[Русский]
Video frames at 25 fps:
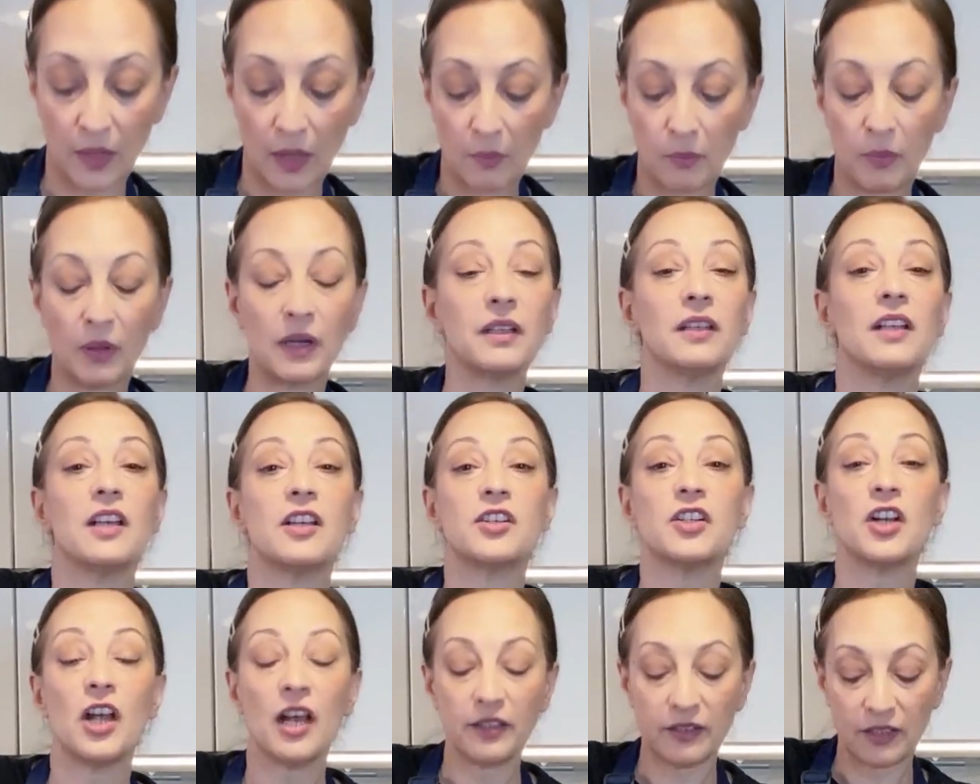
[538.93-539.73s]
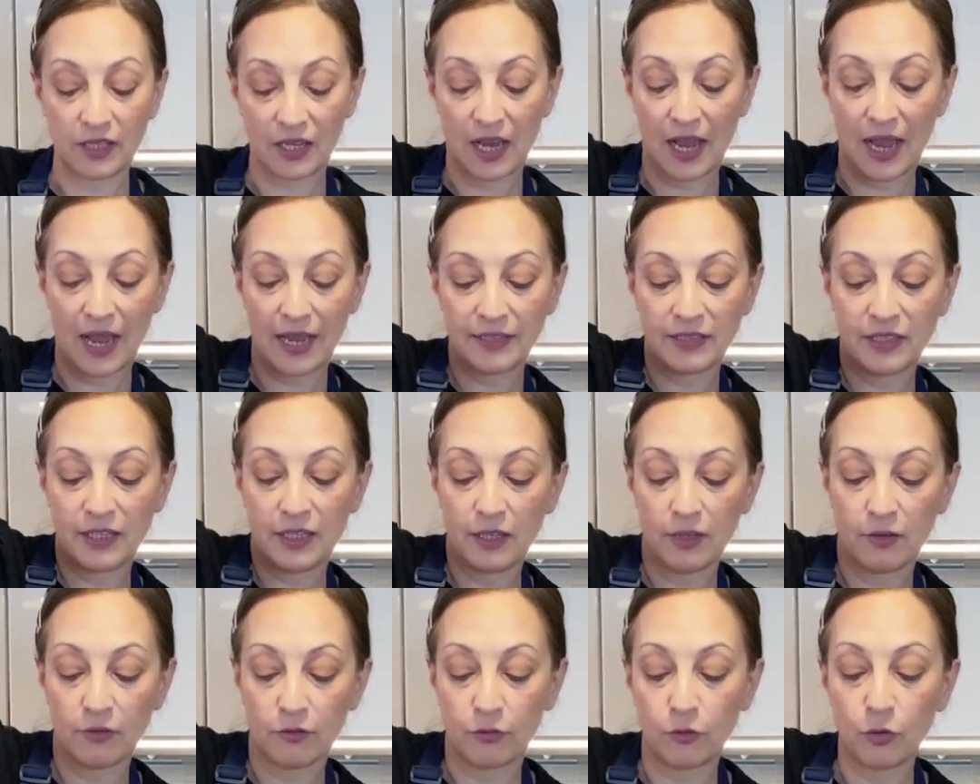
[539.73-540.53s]
баклажаны,
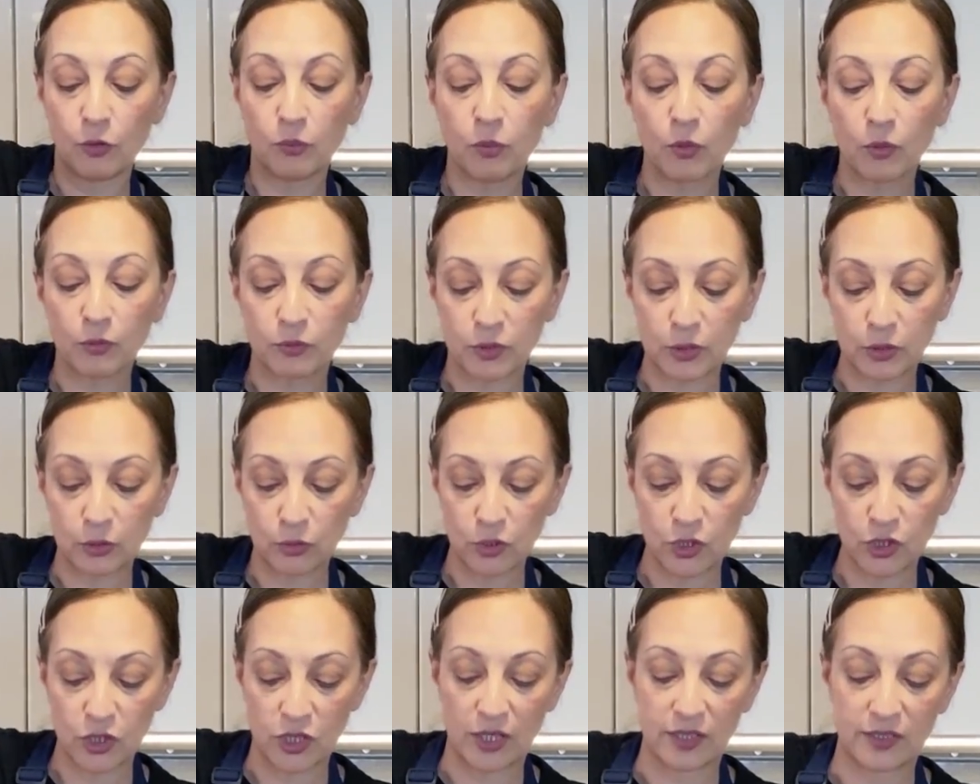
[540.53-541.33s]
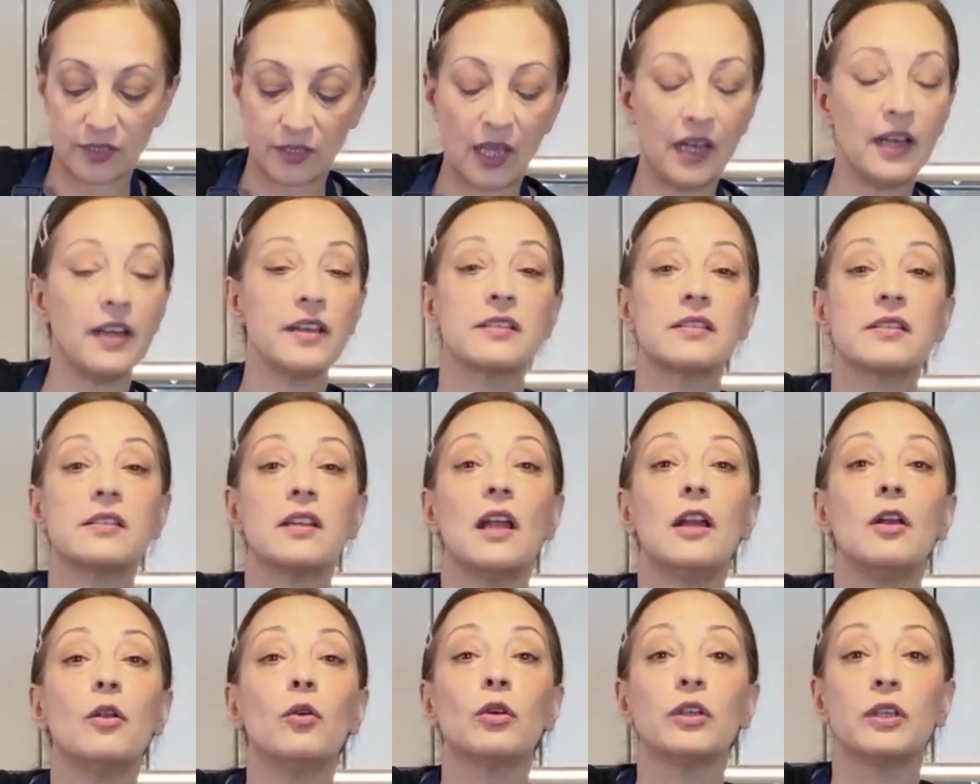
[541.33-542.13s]
они в любом случае остались
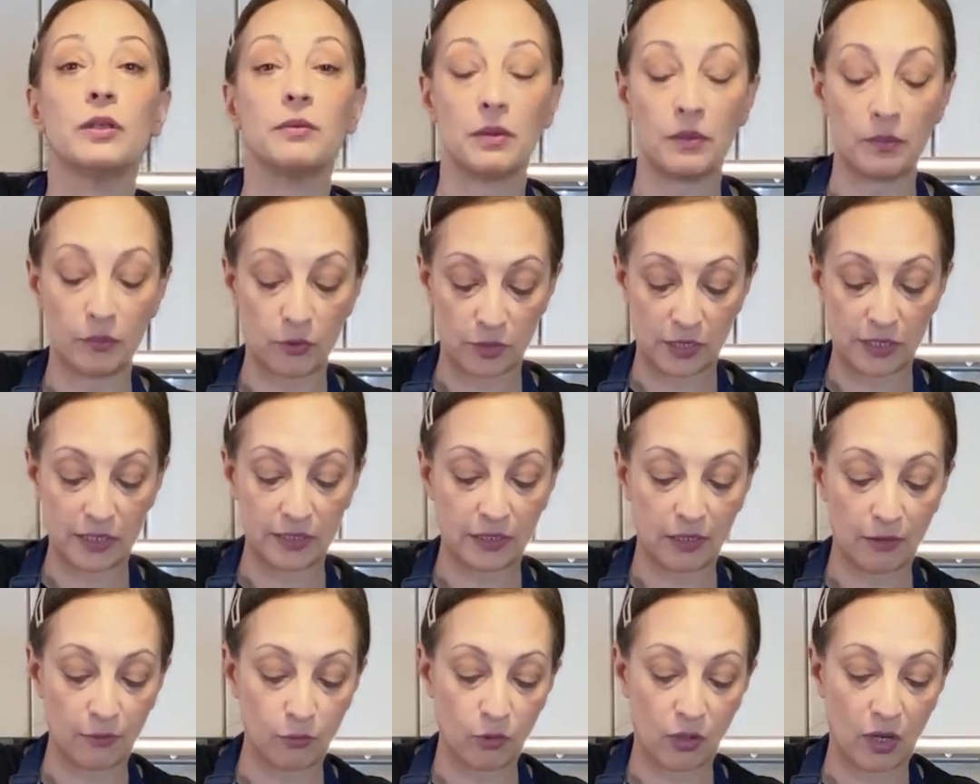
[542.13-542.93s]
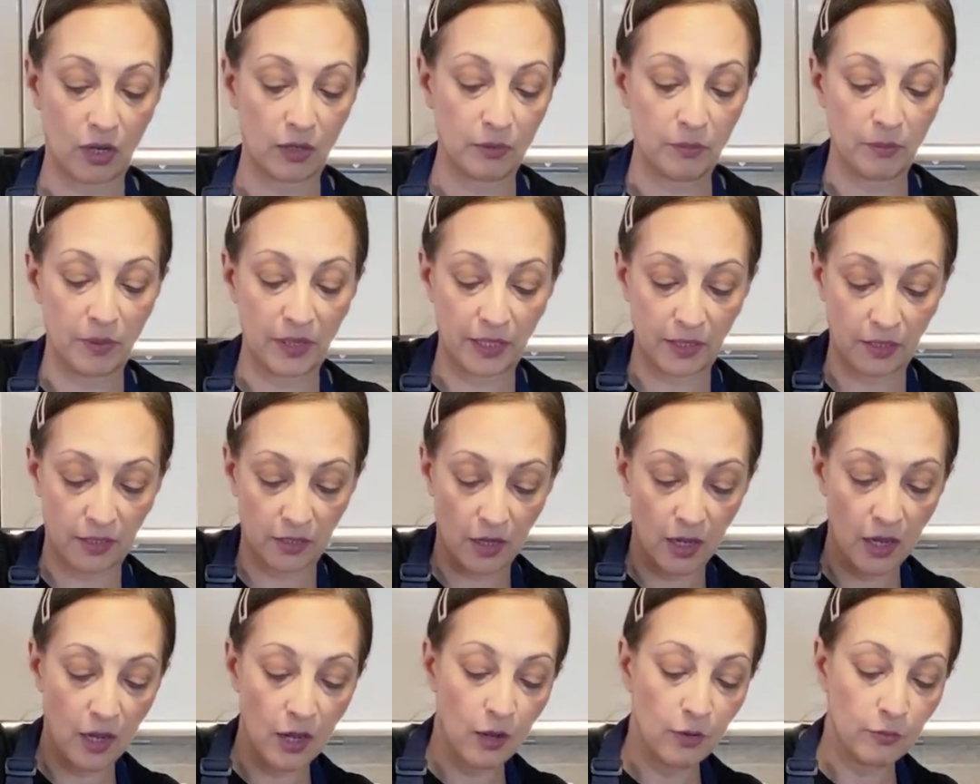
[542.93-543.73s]
солеными после того, как мы их
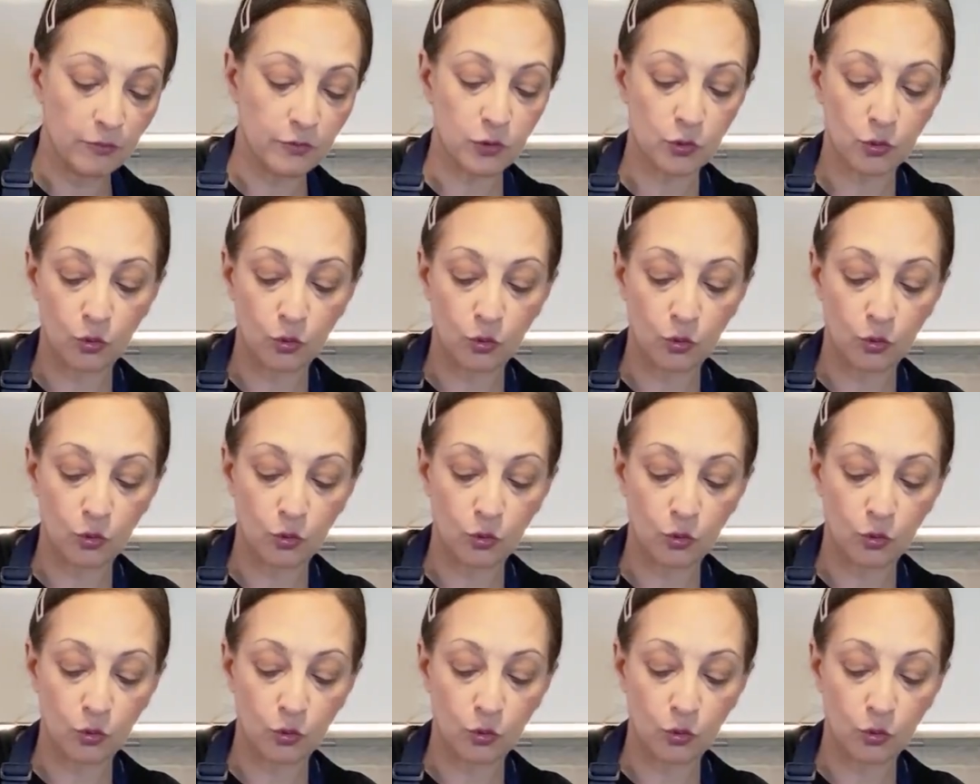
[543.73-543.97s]
в